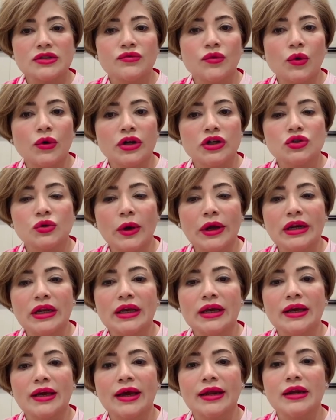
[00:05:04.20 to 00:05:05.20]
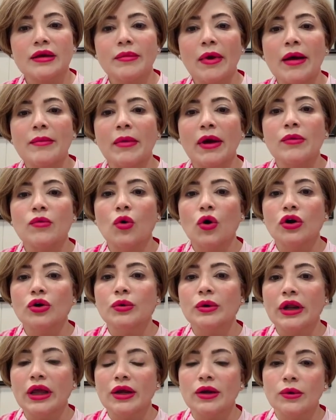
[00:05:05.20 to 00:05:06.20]
फोर ने ज्वाइन किया कह रही है मैम आई वॉन्ट टू
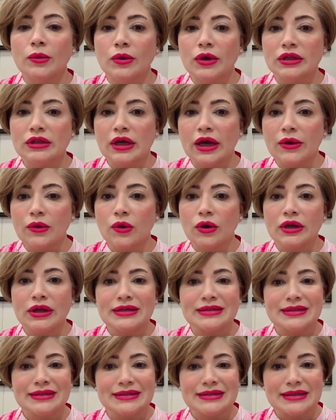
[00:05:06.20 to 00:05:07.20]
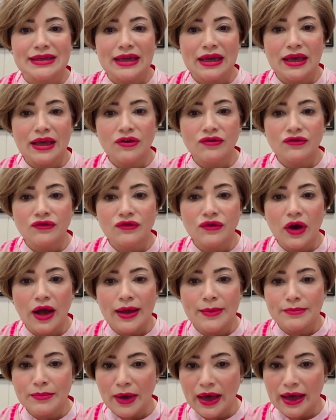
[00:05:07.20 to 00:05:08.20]
टेक लूटा थायन इज इट सेफ आई
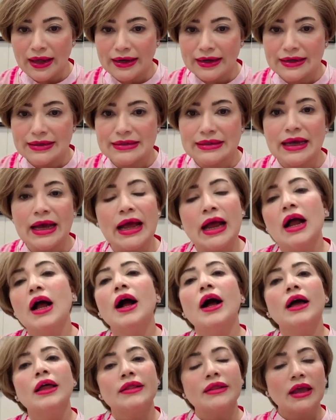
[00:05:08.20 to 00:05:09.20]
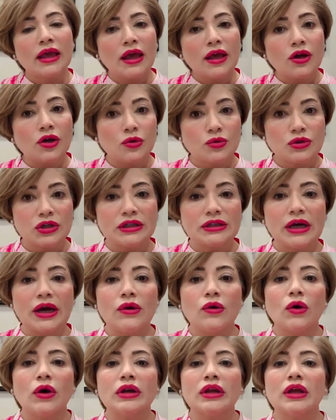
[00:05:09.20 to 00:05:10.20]
एम मैरिड देखिए
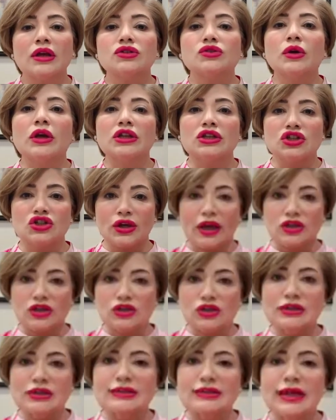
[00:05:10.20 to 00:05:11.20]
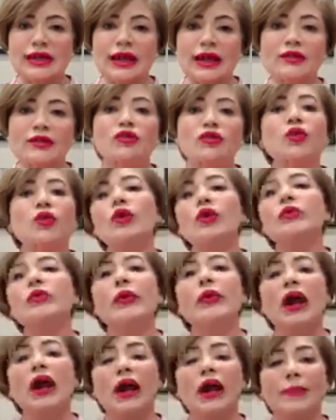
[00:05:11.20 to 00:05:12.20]
ग्लूटाथायोन के जो इंजेक्शन हैं वो कोई
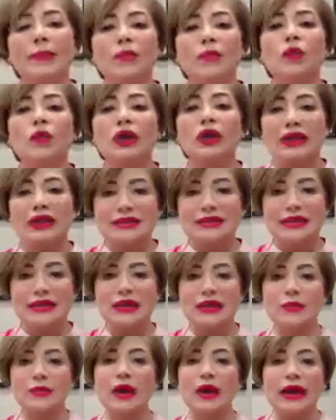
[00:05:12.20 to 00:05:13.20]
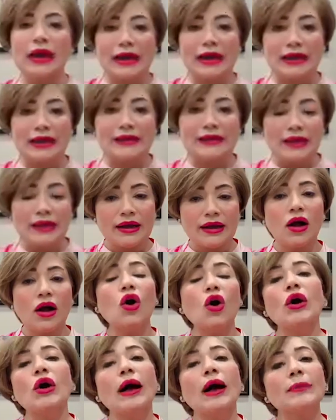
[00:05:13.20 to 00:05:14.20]
भी आपको टेस्ट किए बगैर नहीं देगा
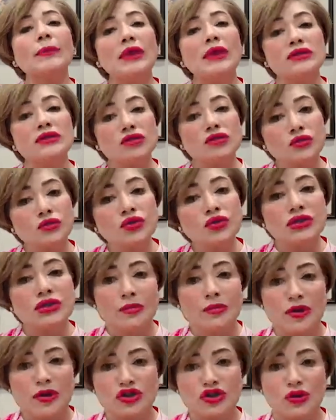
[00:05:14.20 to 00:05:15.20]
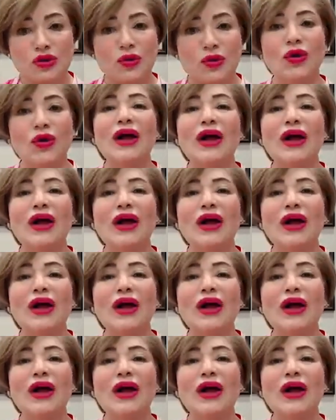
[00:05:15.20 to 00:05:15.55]
और आप ये ज़रूर समझ लो